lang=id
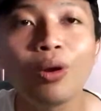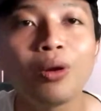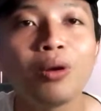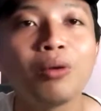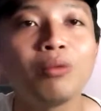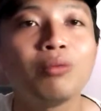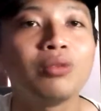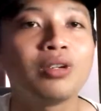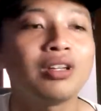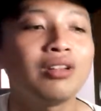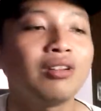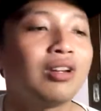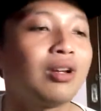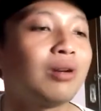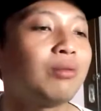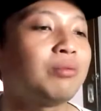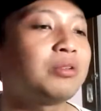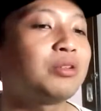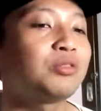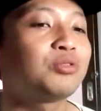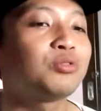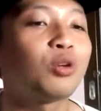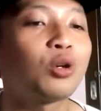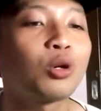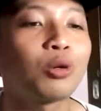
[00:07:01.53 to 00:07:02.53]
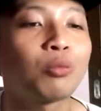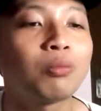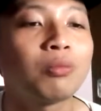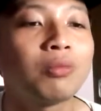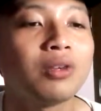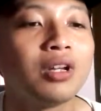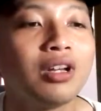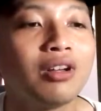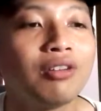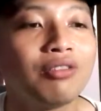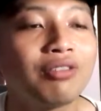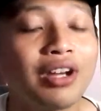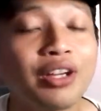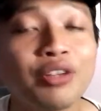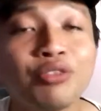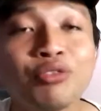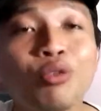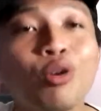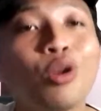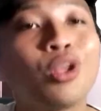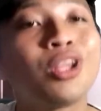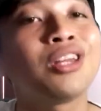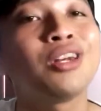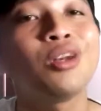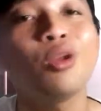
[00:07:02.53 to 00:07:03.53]
mungkin udah mau 4
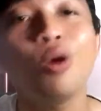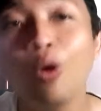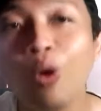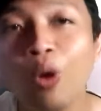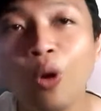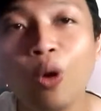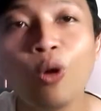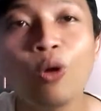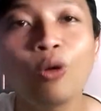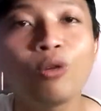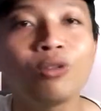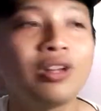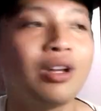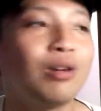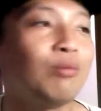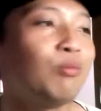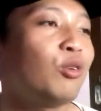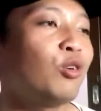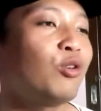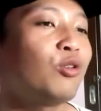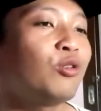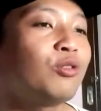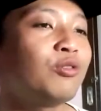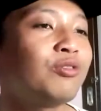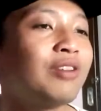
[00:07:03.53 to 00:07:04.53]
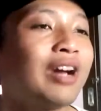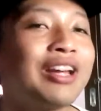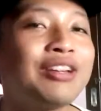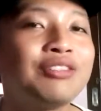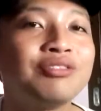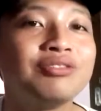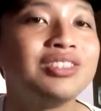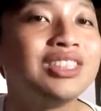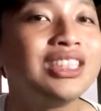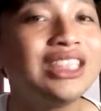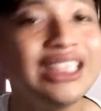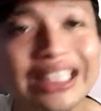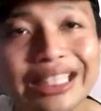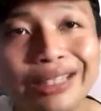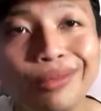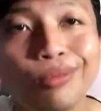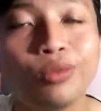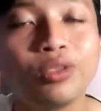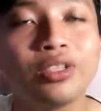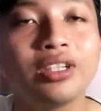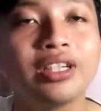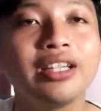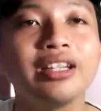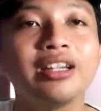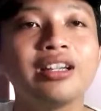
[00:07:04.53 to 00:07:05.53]
5.0, udah mau 5G
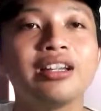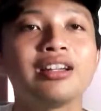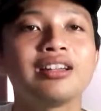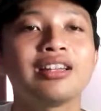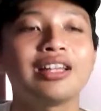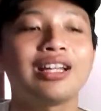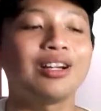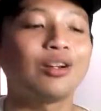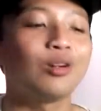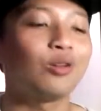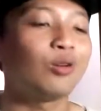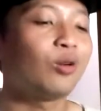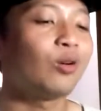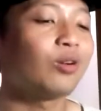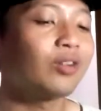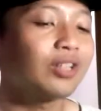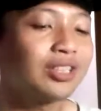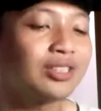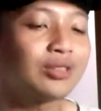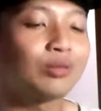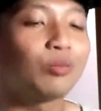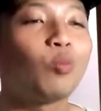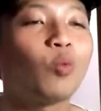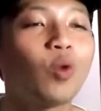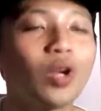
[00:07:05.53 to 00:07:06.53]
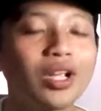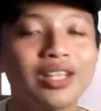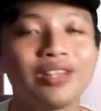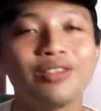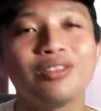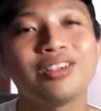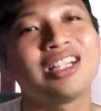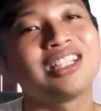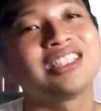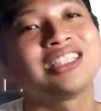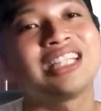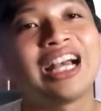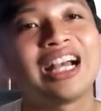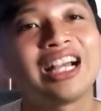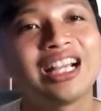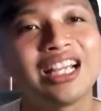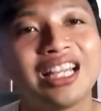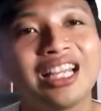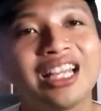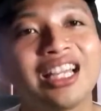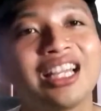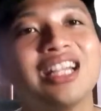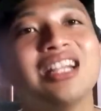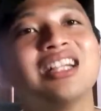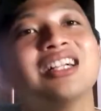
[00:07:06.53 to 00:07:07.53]
mungkin teknologi semuanya udah
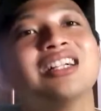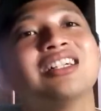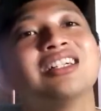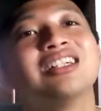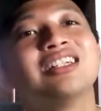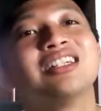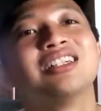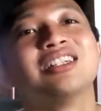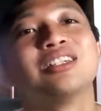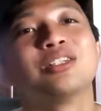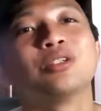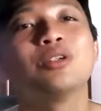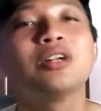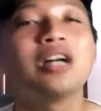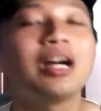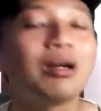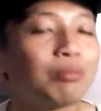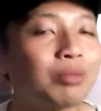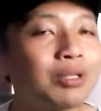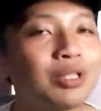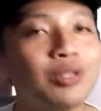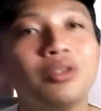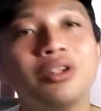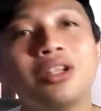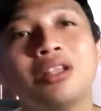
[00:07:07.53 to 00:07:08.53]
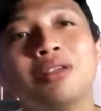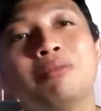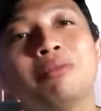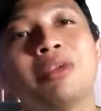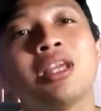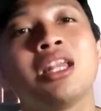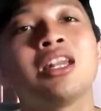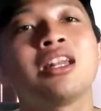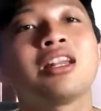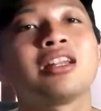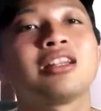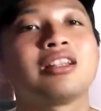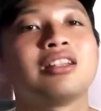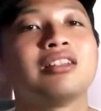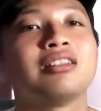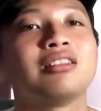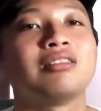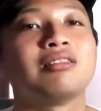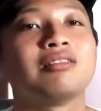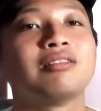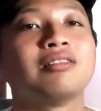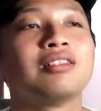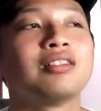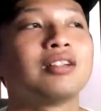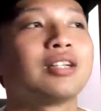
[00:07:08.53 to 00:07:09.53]
canggih. Gue nggak peduli men
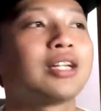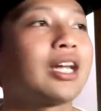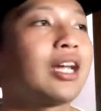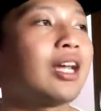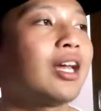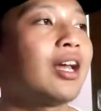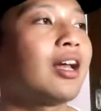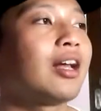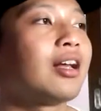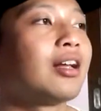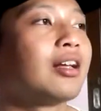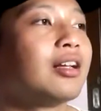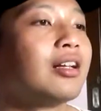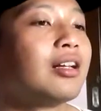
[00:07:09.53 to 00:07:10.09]
gitu. Kayak